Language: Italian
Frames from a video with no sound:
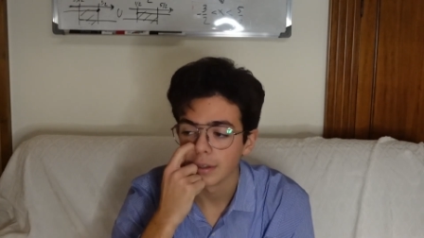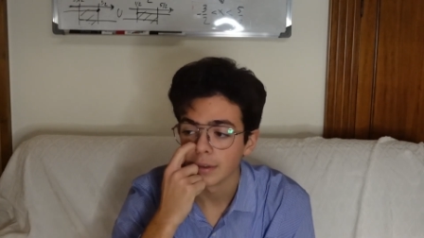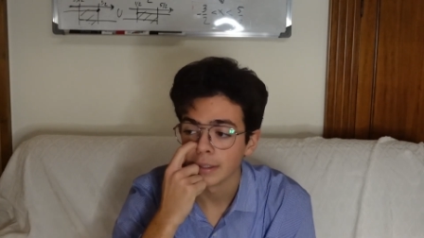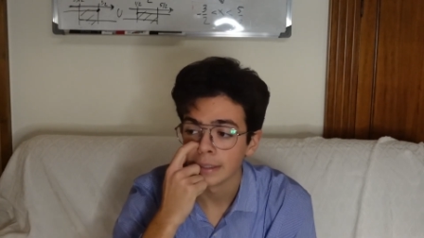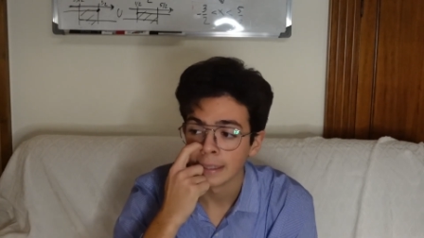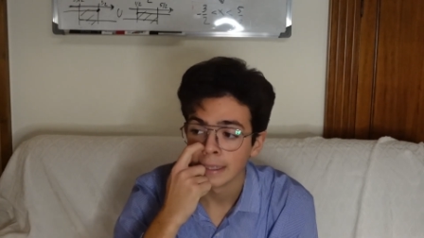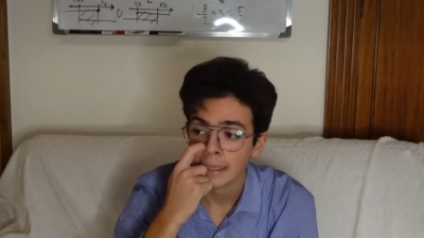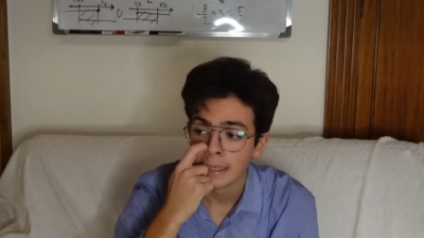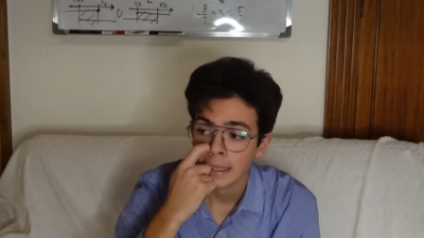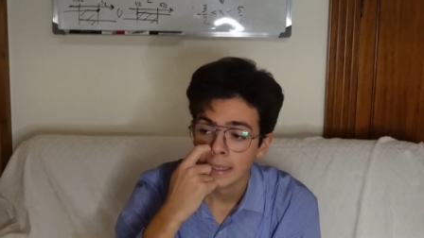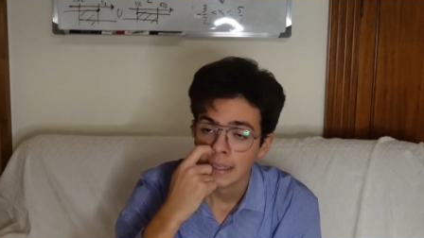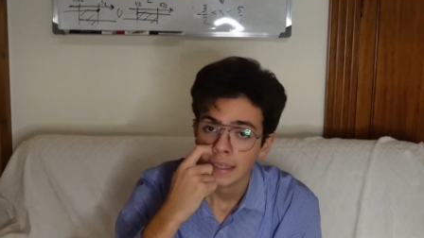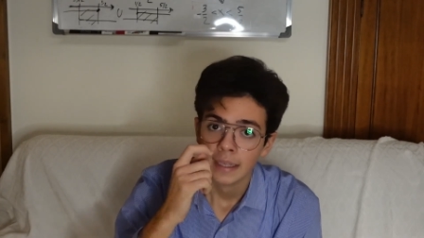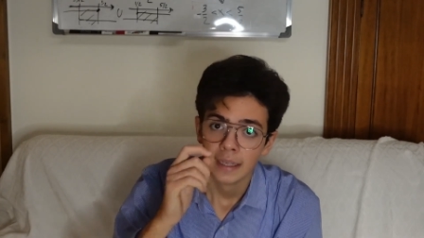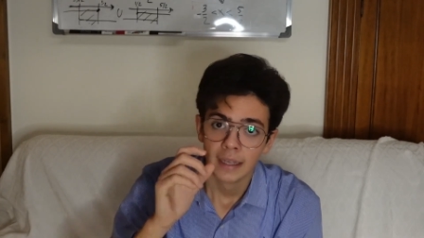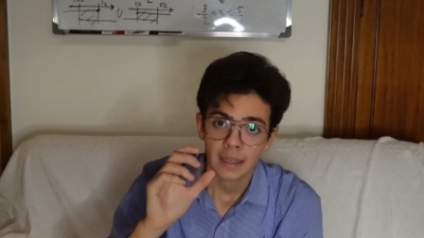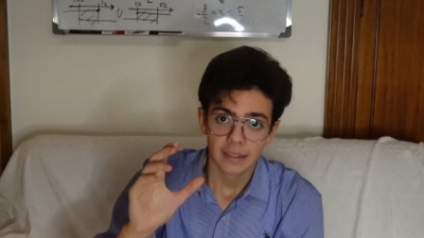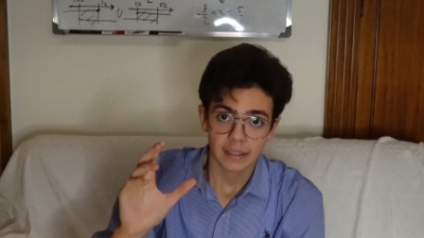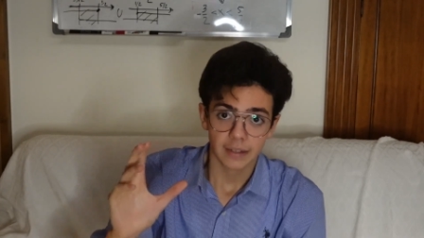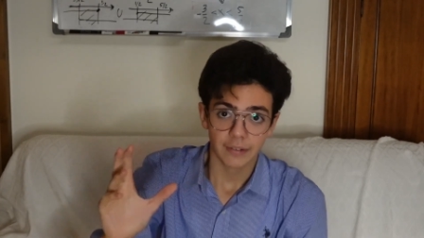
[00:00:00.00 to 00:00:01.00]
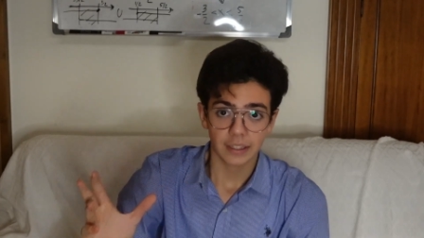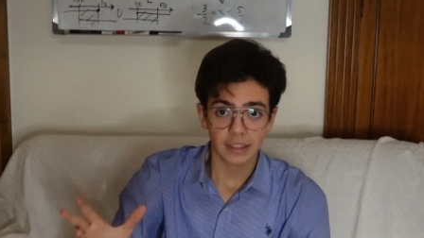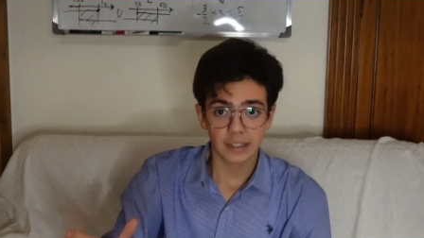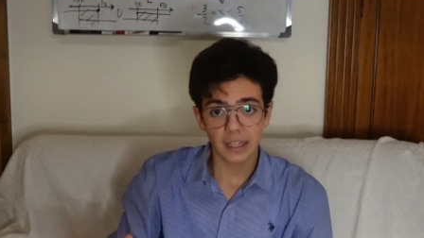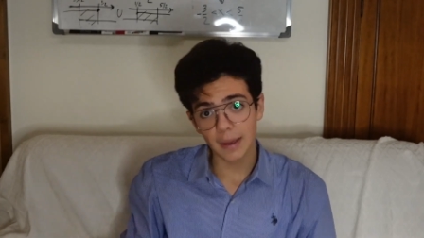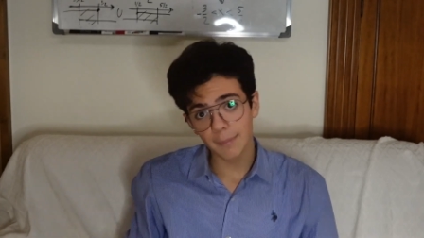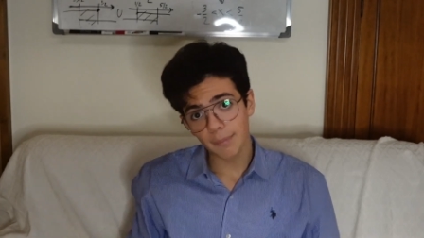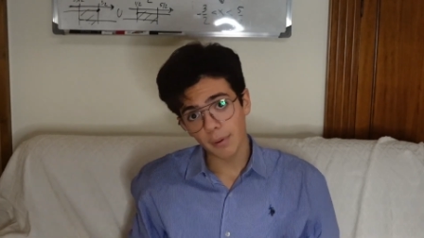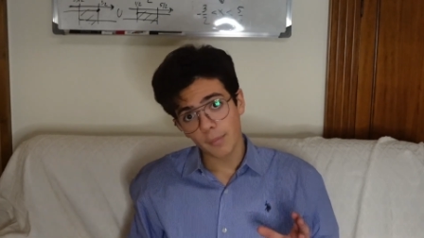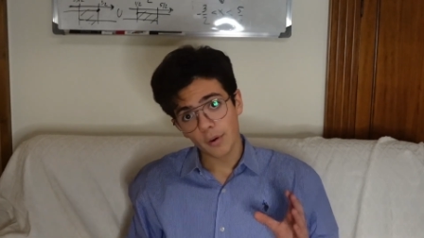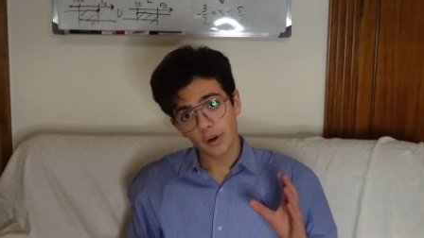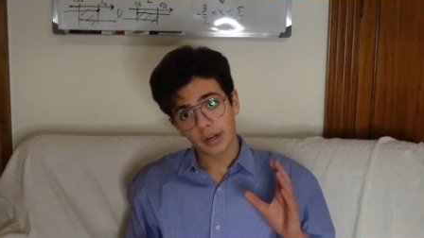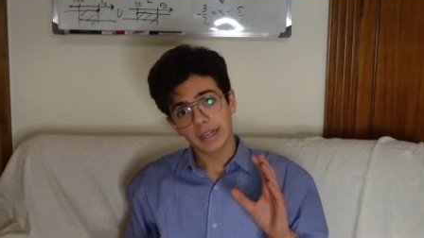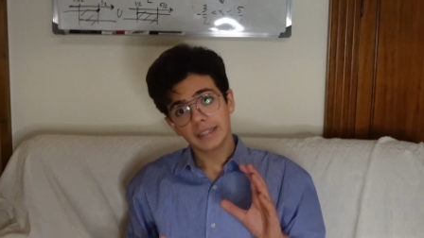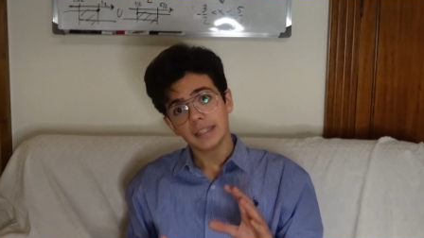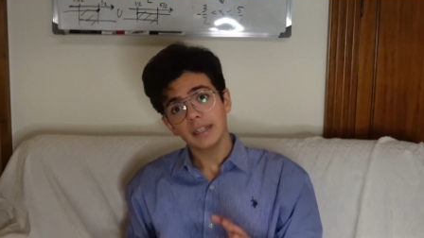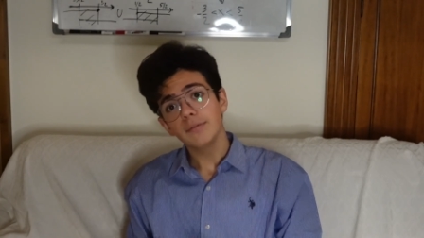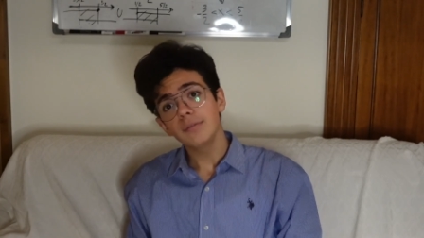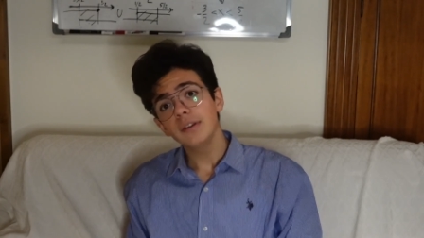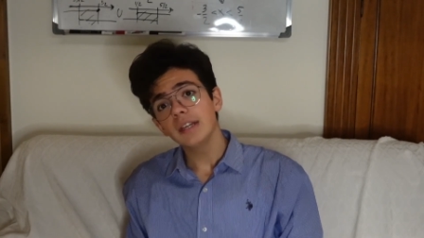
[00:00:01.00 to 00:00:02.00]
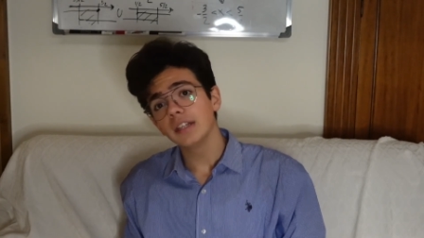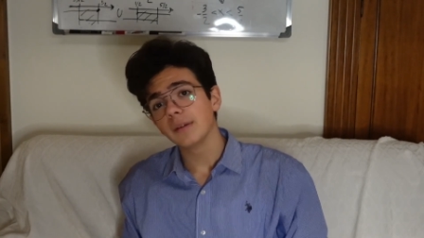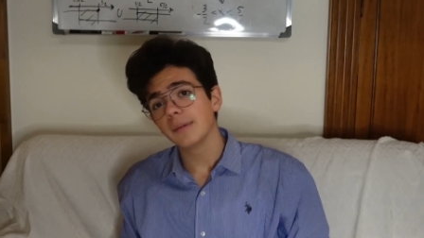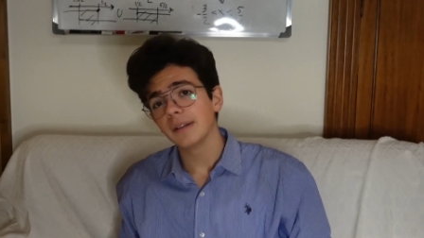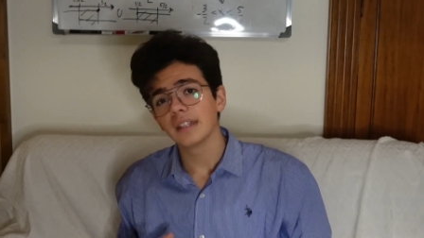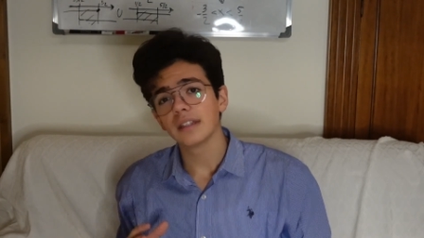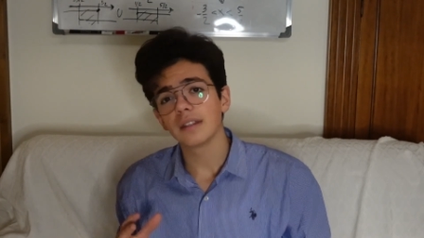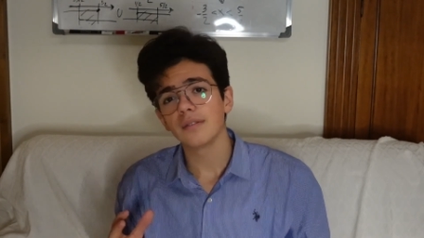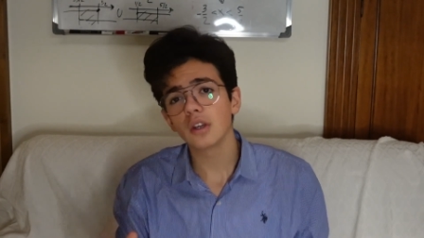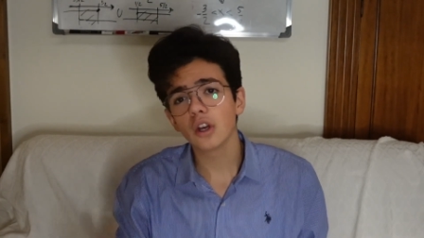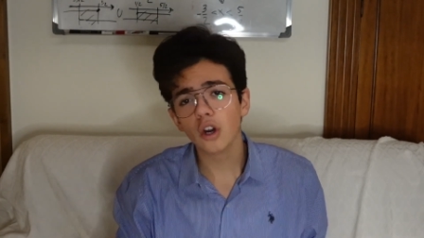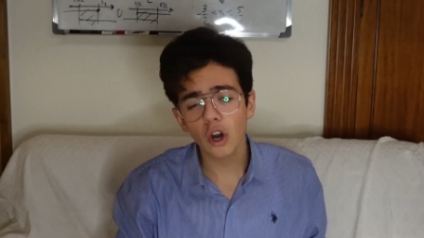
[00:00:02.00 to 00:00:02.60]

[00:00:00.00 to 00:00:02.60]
Quindi se avete tempo bloccate il video, mettetevi